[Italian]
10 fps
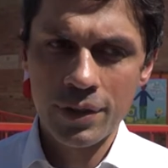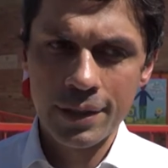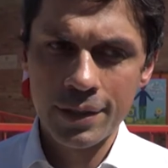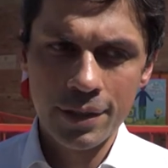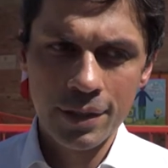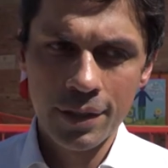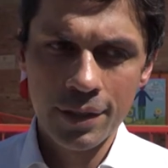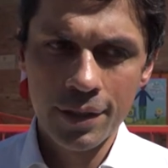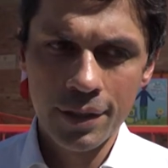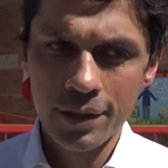stati
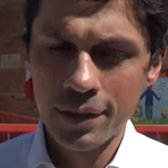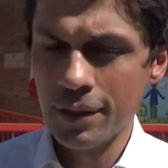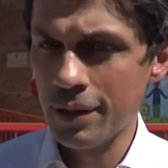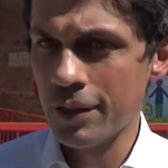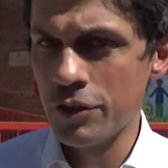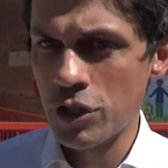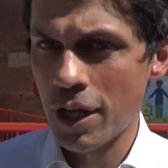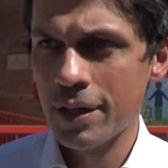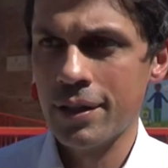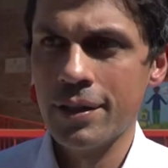eh,
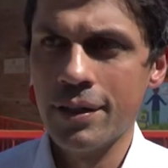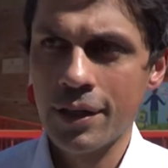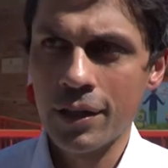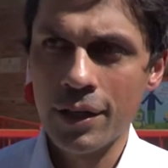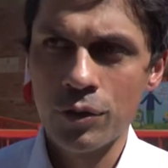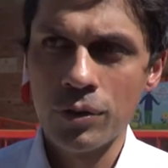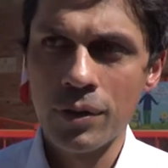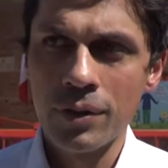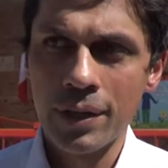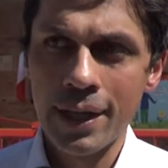già eh,
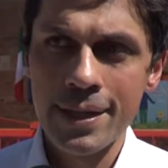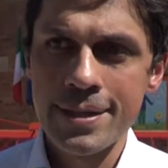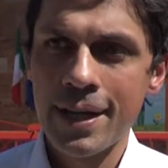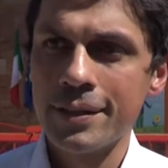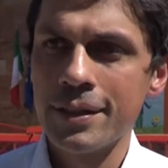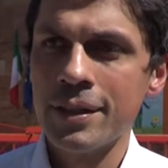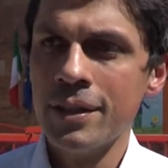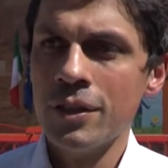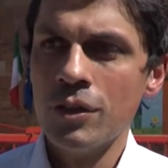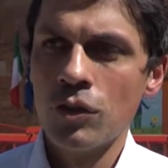ecco, realizzati
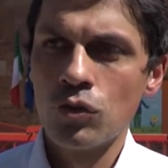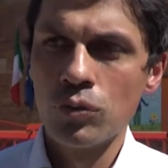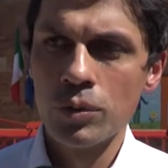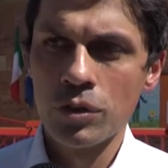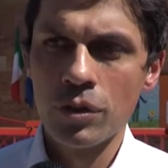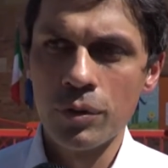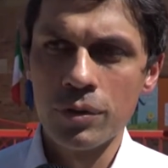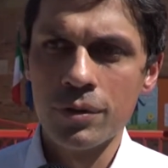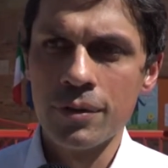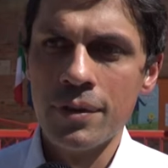subito
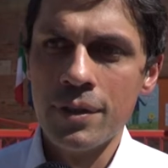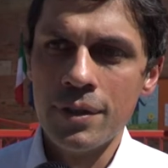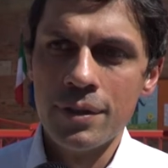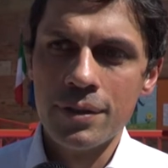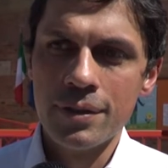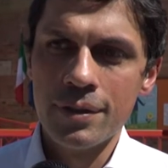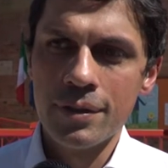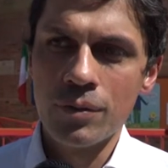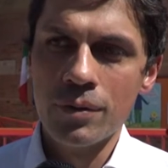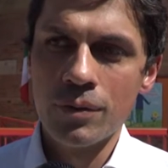dopo
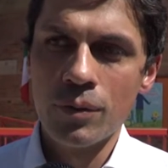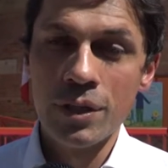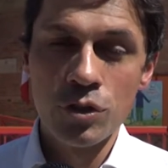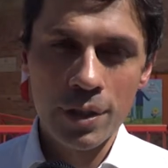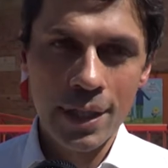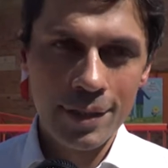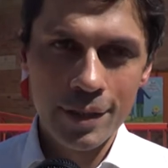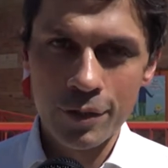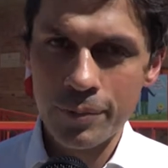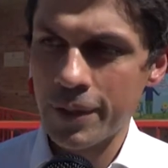eh, quelle
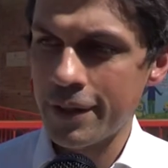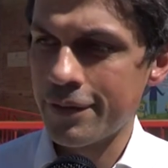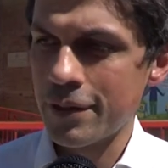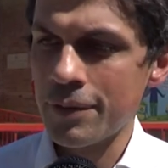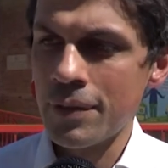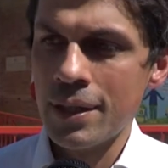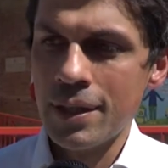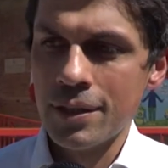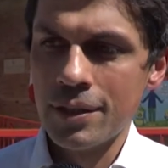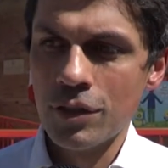giornate complesse.
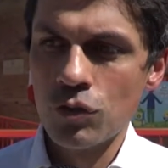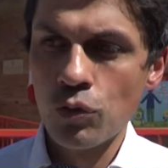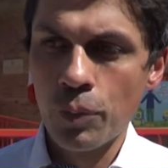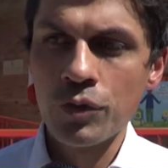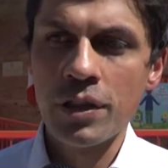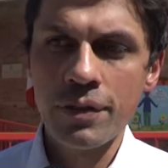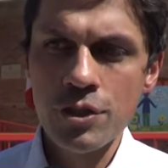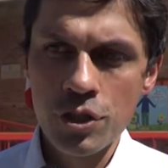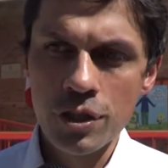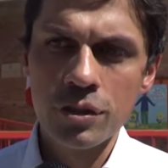Eh, su Ponte
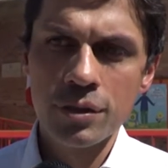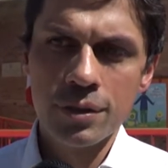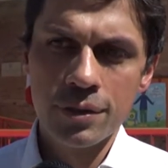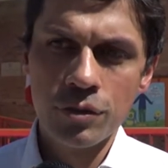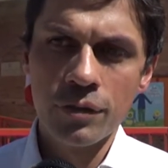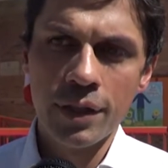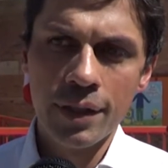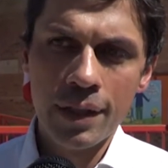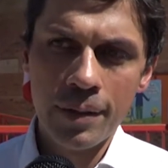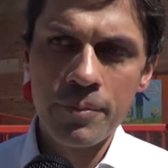Felcino,
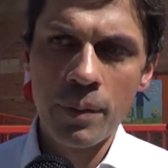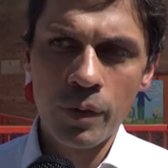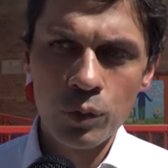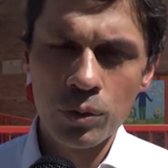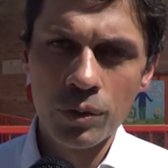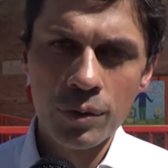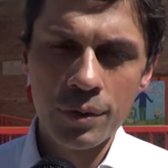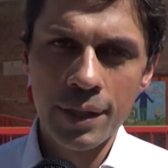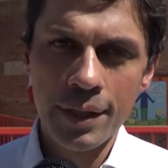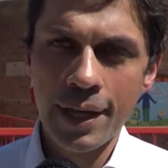dove abbiamo avuto
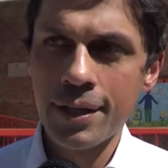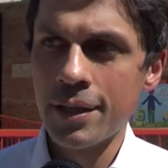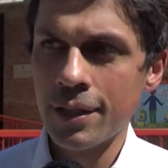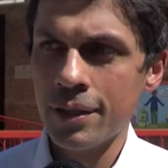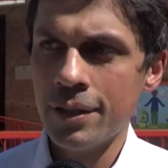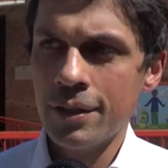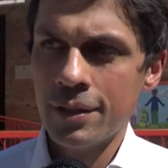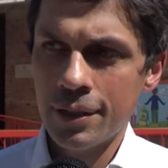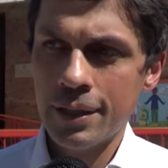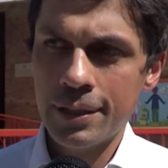dei danni
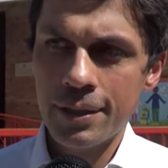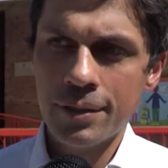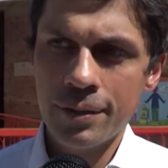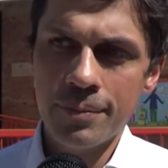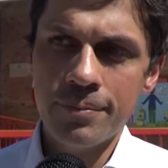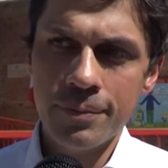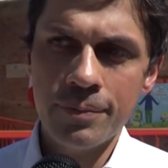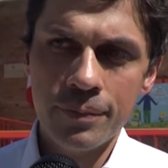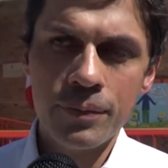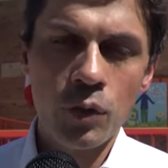
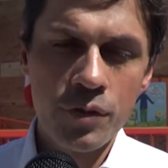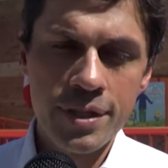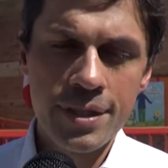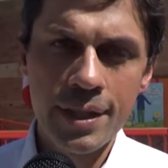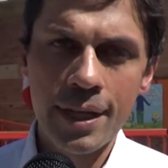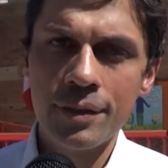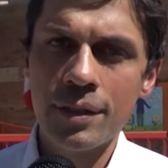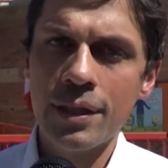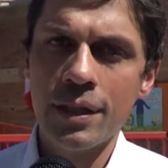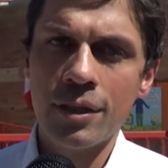ehm,
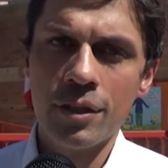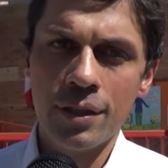consistenti, è